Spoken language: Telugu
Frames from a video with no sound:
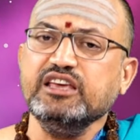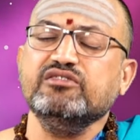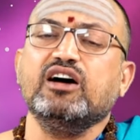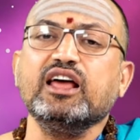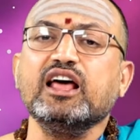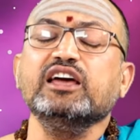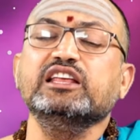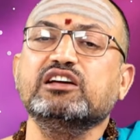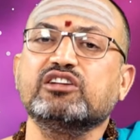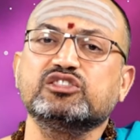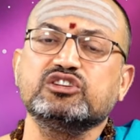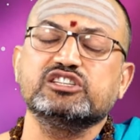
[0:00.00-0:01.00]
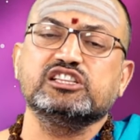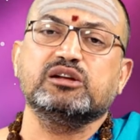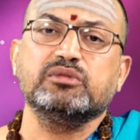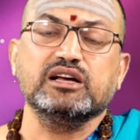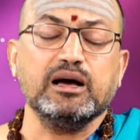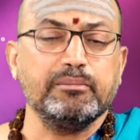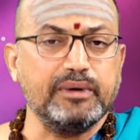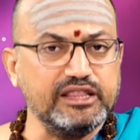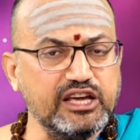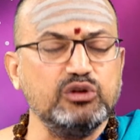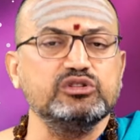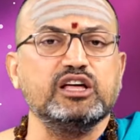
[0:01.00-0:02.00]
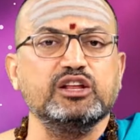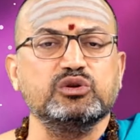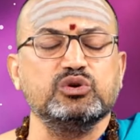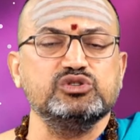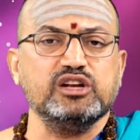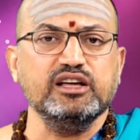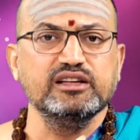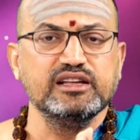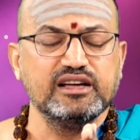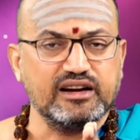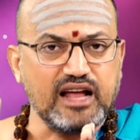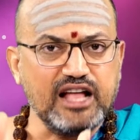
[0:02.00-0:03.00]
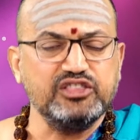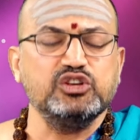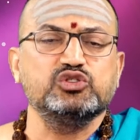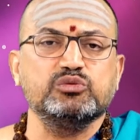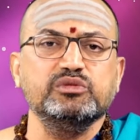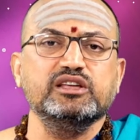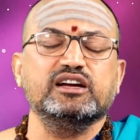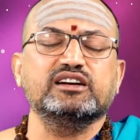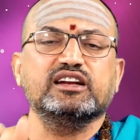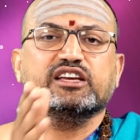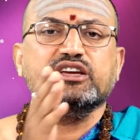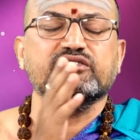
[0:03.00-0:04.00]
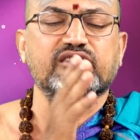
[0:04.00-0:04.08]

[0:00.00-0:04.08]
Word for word: ఈ వారాహి నవరాత్రుల సందర్భంగా పదిహేనవ తారీఖు రోజున రాత్రి తొమ్మిది గంటలకి